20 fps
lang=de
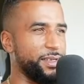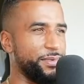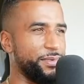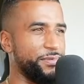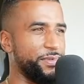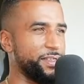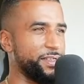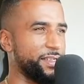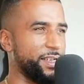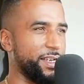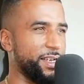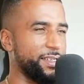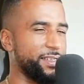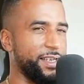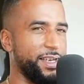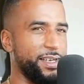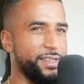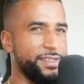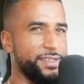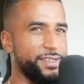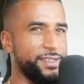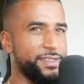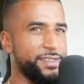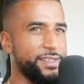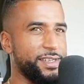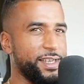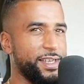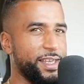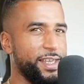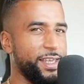selbst wenn es krass heiß
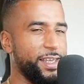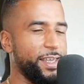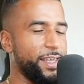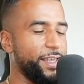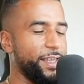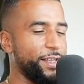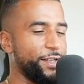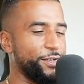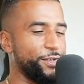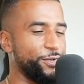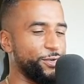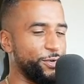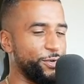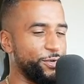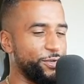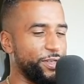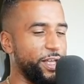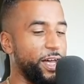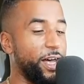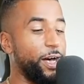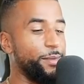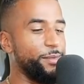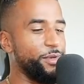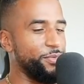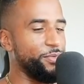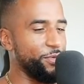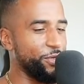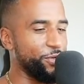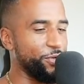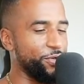ist. So, da habe
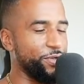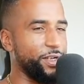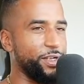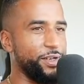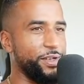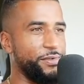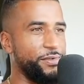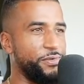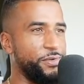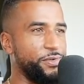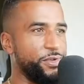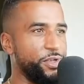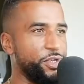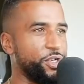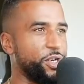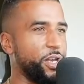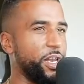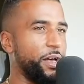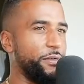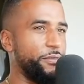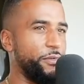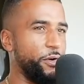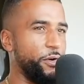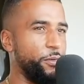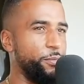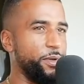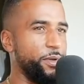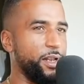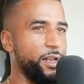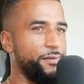ich mich schon dran gewöhnt. Ich schlafe
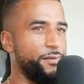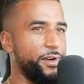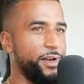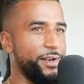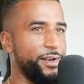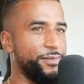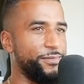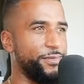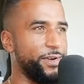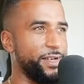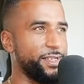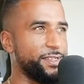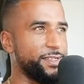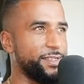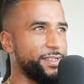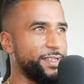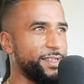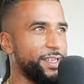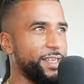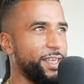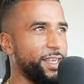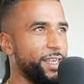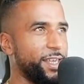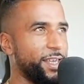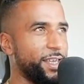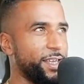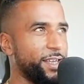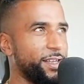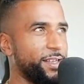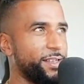auch mittlerweile fast
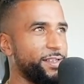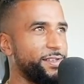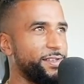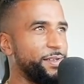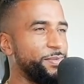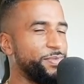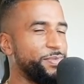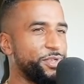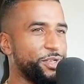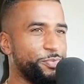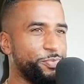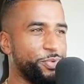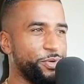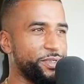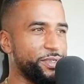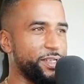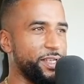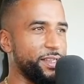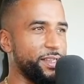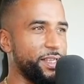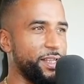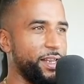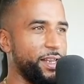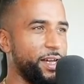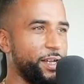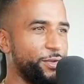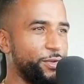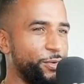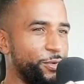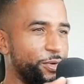70% der
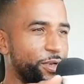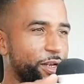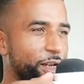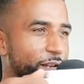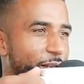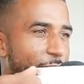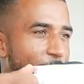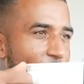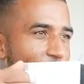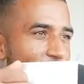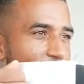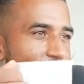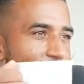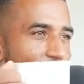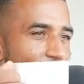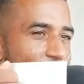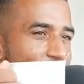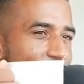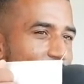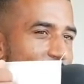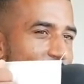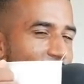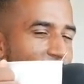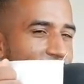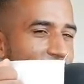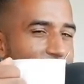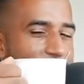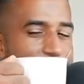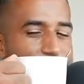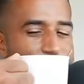Nacht ohne Klimaanlage und es
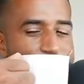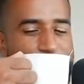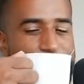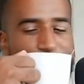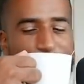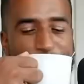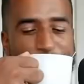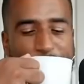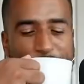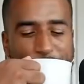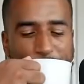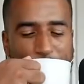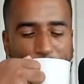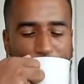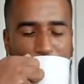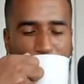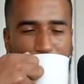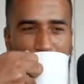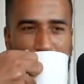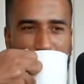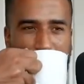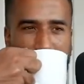geht. Mhm.